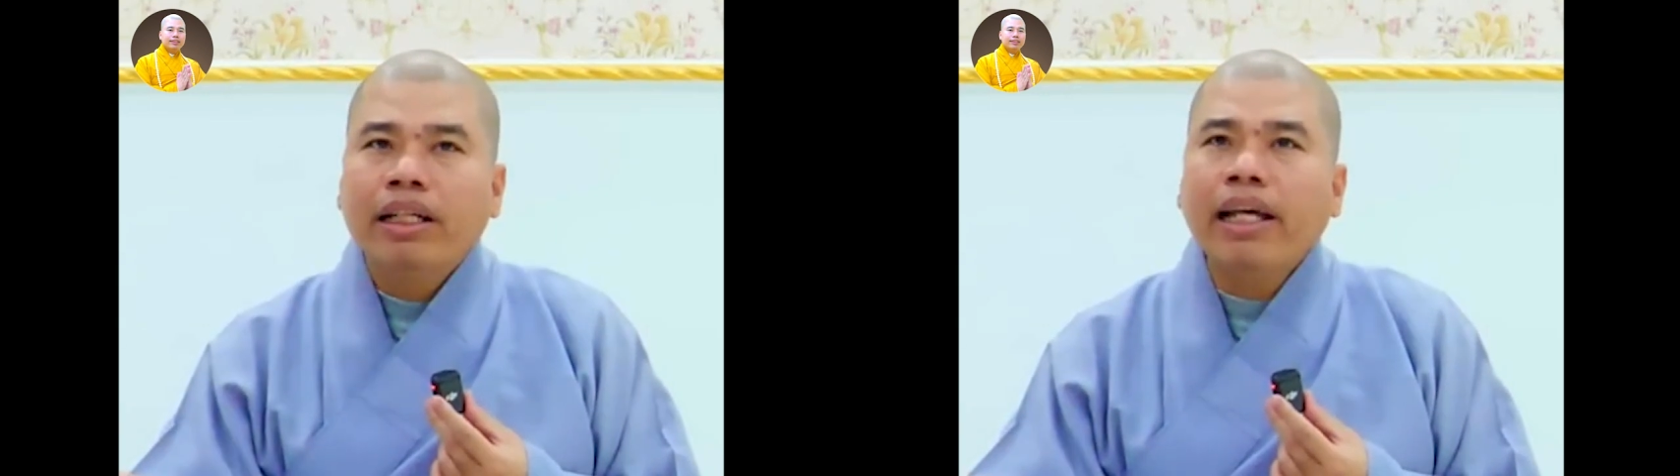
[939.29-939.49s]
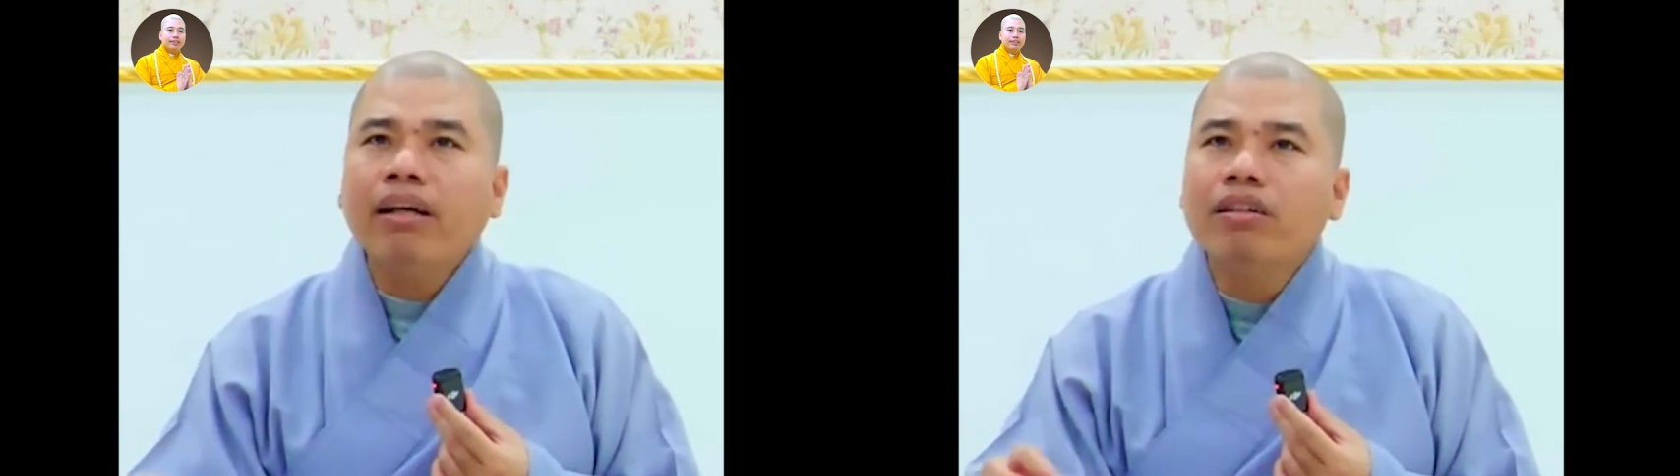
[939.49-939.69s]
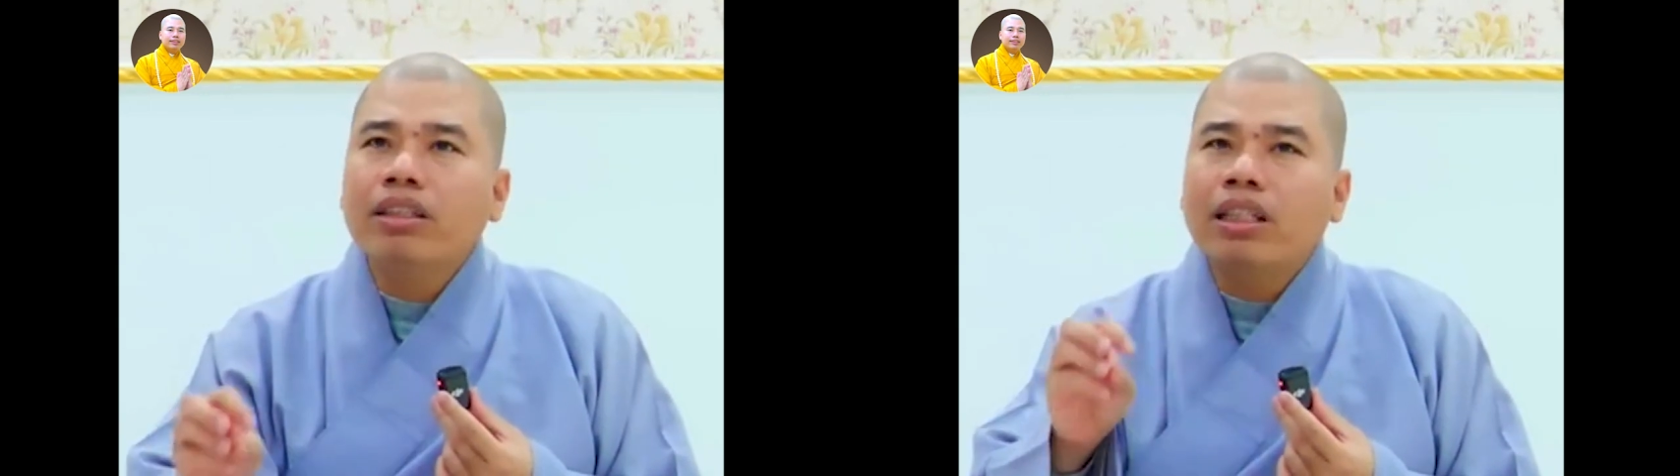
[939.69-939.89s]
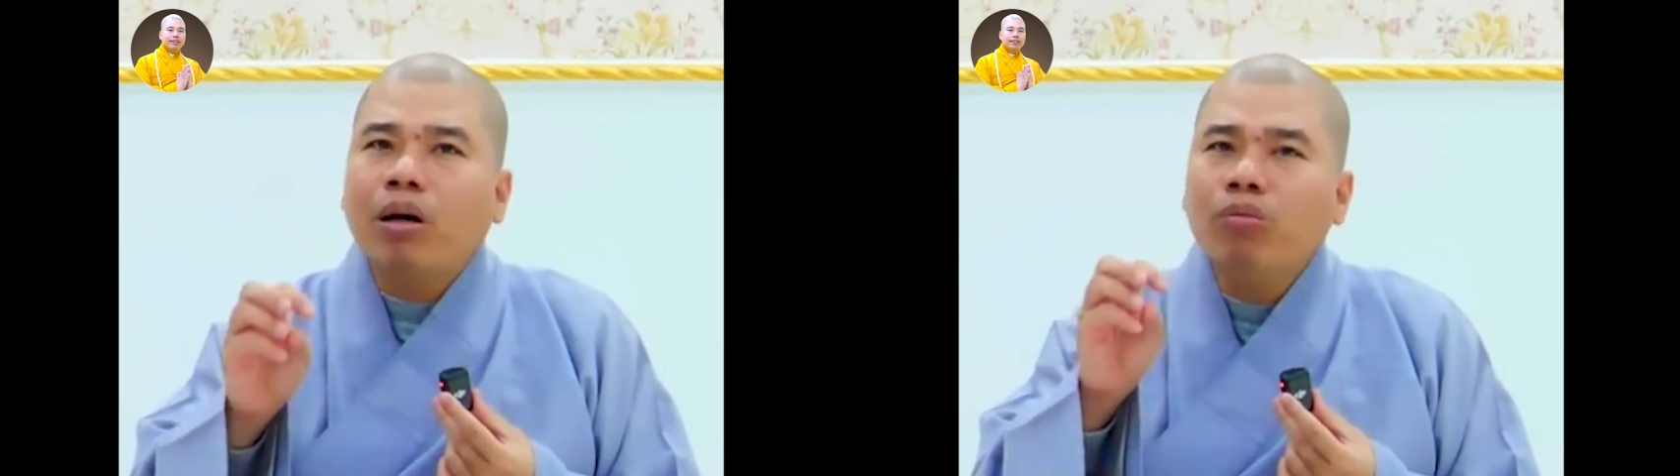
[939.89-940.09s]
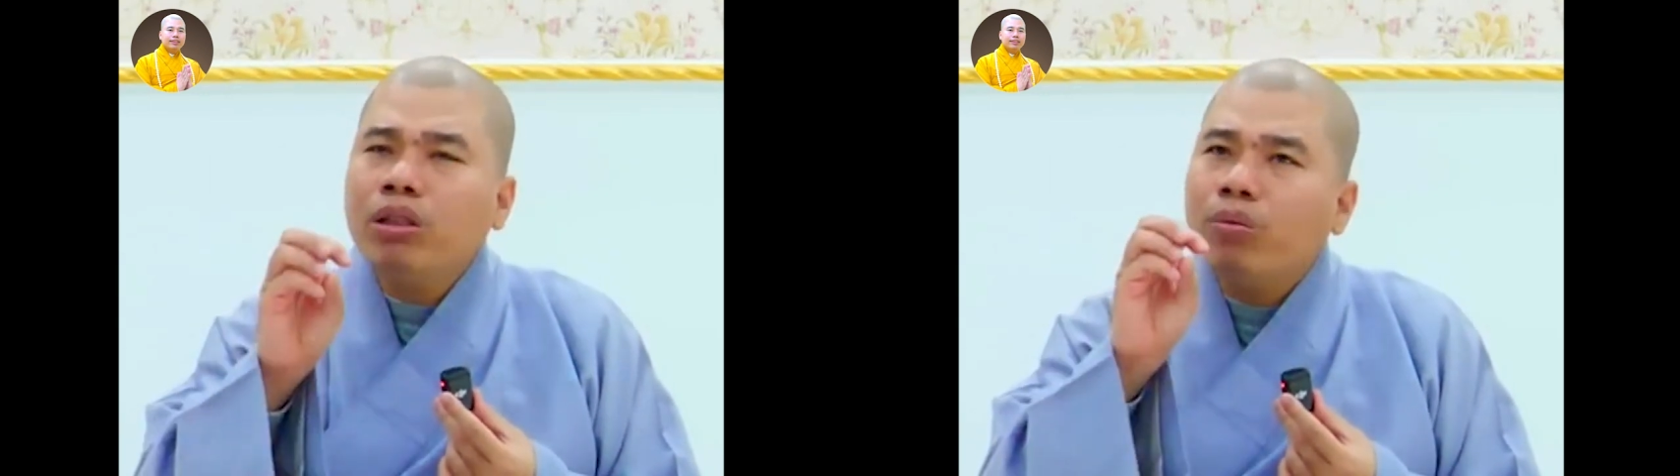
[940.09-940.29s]
cái người
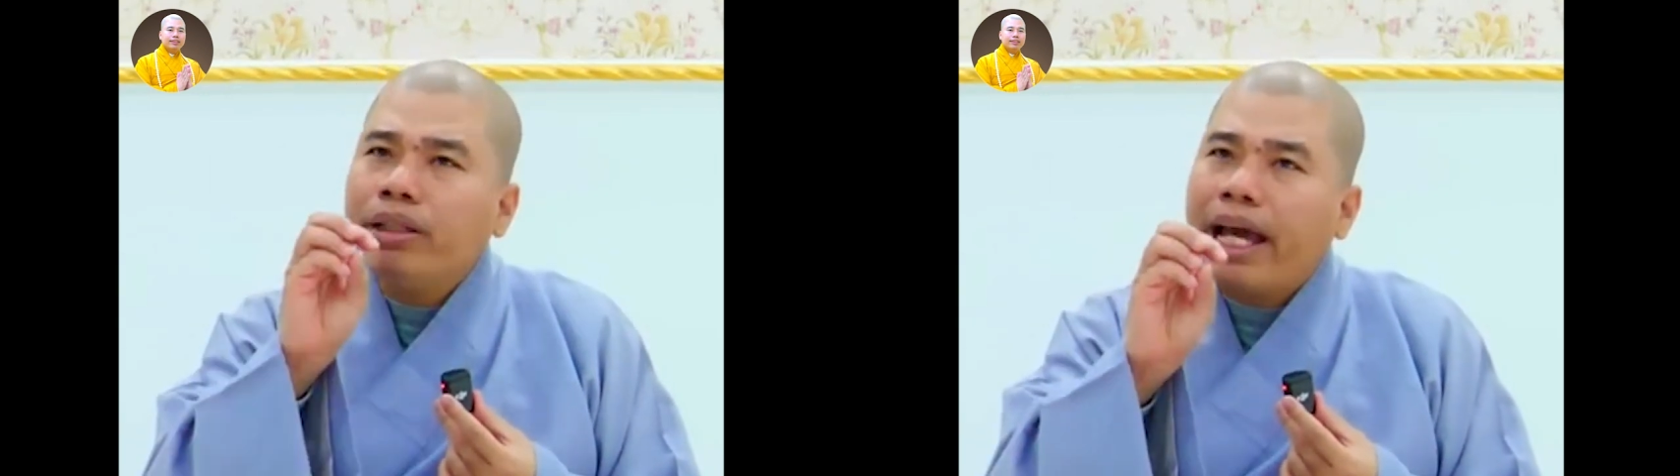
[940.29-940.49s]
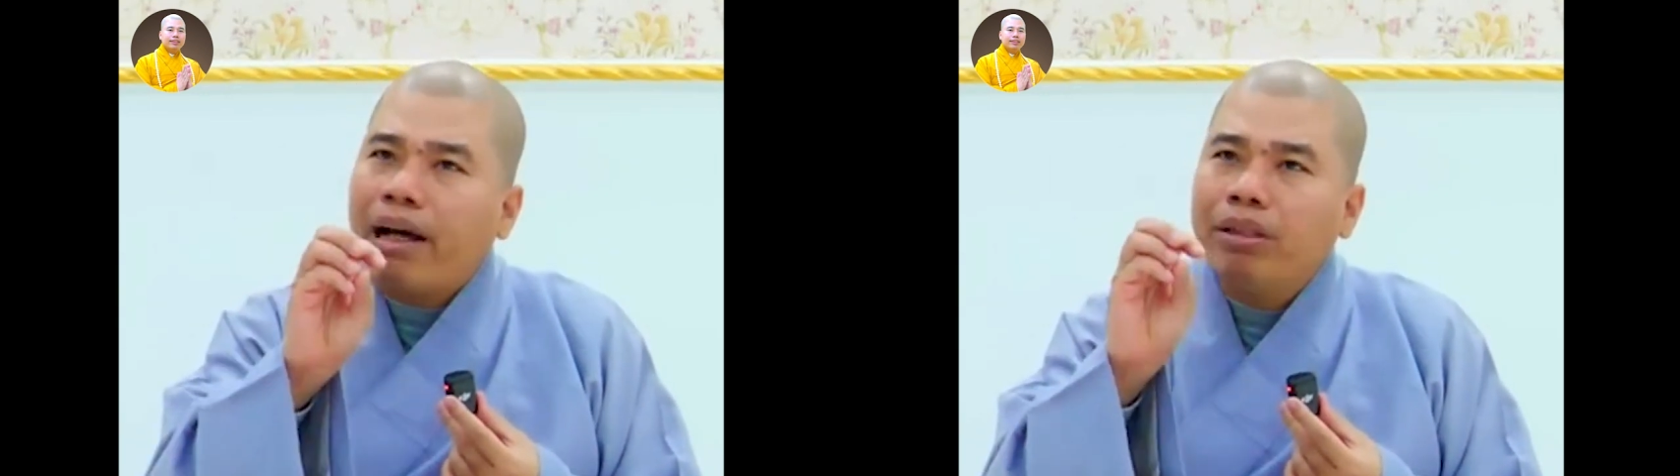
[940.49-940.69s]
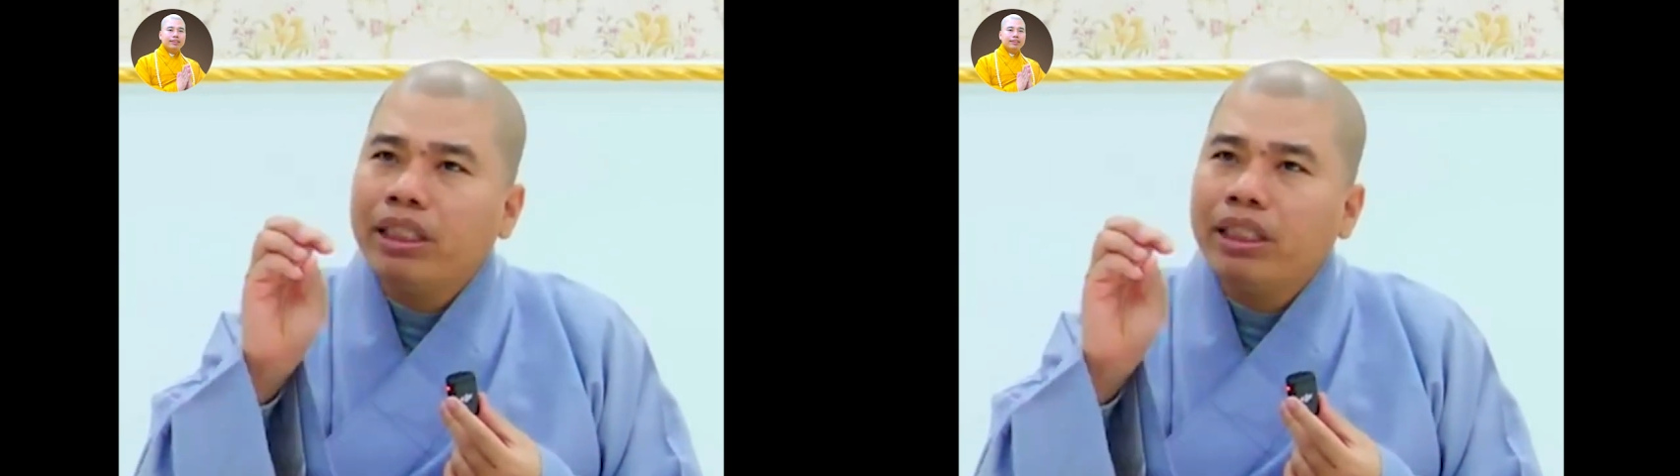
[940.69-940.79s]
sống trong nhà